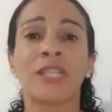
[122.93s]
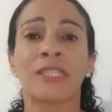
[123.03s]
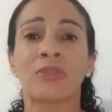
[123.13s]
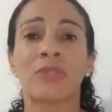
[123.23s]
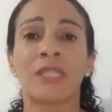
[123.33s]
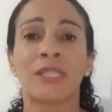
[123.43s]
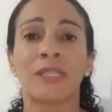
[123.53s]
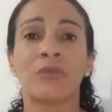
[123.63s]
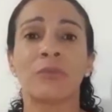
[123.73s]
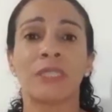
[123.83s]
da
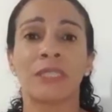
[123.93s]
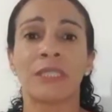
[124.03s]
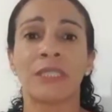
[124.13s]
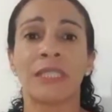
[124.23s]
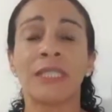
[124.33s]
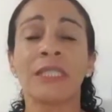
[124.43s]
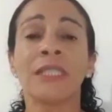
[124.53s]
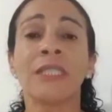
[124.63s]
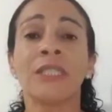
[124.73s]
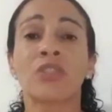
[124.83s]
natureza humana, né?
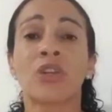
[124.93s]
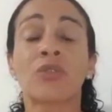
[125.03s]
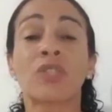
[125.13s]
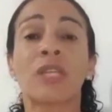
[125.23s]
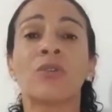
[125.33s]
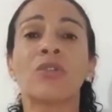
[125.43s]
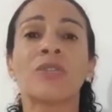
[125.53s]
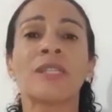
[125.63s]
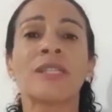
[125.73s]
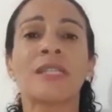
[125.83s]
Só que o Senhor
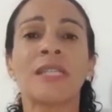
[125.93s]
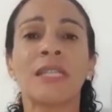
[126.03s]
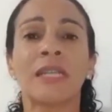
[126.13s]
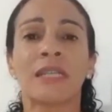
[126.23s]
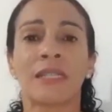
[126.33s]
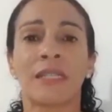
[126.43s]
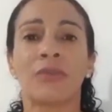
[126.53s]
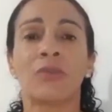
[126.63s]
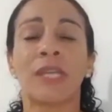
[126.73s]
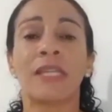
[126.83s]
nos ensina, e
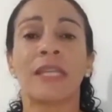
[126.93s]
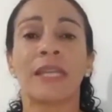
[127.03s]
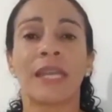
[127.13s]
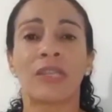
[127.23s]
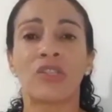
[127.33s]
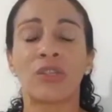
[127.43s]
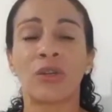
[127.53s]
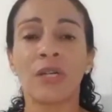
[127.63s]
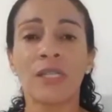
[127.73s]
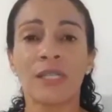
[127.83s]
o que ele requer de
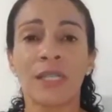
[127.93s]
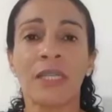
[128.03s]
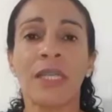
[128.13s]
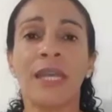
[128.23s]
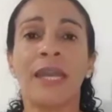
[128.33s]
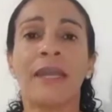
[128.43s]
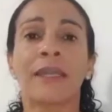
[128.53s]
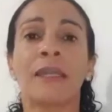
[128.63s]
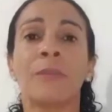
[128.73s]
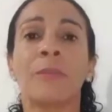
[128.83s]
nós é
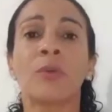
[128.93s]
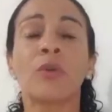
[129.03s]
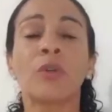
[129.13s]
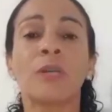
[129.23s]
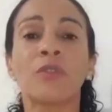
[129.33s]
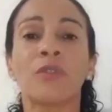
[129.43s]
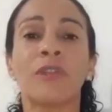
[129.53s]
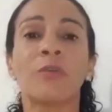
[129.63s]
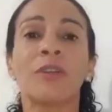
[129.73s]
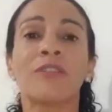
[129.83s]
que procuramos
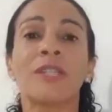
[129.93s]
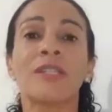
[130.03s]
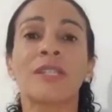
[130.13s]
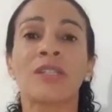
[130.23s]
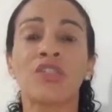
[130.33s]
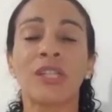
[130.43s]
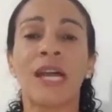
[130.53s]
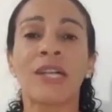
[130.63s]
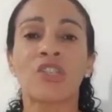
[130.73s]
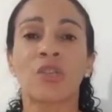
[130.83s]
viver uma vida de
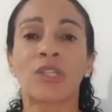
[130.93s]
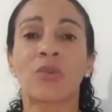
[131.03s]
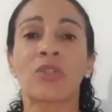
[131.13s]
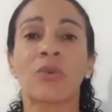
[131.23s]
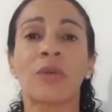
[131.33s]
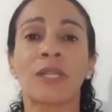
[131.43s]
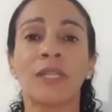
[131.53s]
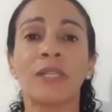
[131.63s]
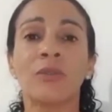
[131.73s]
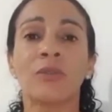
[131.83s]
santidade, de acordo com
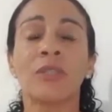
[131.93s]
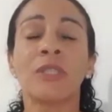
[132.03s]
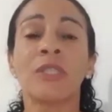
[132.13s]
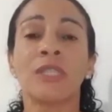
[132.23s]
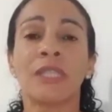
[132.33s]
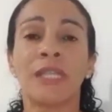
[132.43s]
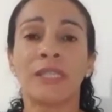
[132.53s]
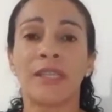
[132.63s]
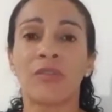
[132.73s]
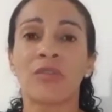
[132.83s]
aquilo que ele
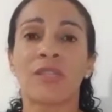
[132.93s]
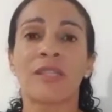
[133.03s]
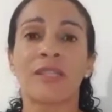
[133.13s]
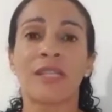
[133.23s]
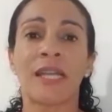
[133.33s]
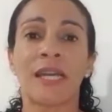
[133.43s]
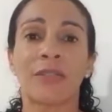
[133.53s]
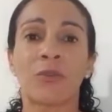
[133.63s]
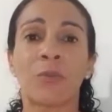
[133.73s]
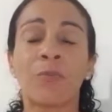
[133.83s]
tem nos
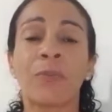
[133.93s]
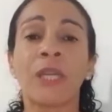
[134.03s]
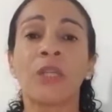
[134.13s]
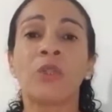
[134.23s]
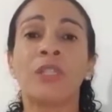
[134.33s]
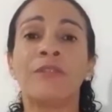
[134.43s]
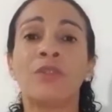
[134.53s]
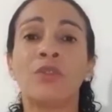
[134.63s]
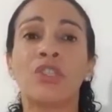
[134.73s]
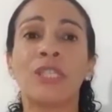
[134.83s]
ensinado. No
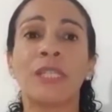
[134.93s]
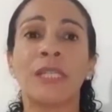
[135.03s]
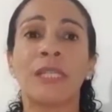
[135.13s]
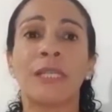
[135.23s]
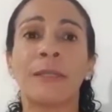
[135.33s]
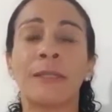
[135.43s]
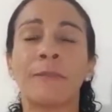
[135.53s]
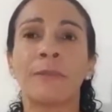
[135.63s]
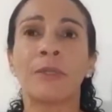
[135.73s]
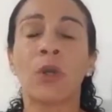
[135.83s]
livro de
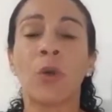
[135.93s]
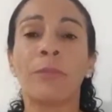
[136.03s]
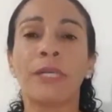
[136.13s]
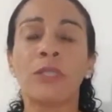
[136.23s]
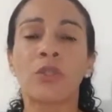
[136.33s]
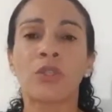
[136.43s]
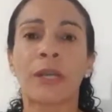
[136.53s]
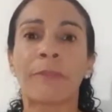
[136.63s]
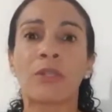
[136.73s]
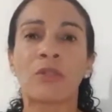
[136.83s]
Romanos, no
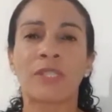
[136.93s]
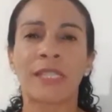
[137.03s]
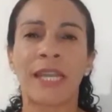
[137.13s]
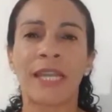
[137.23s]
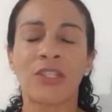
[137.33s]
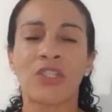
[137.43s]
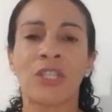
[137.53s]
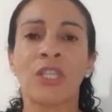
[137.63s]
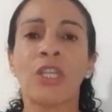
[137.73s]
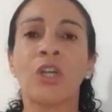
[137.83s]
capítulo 7,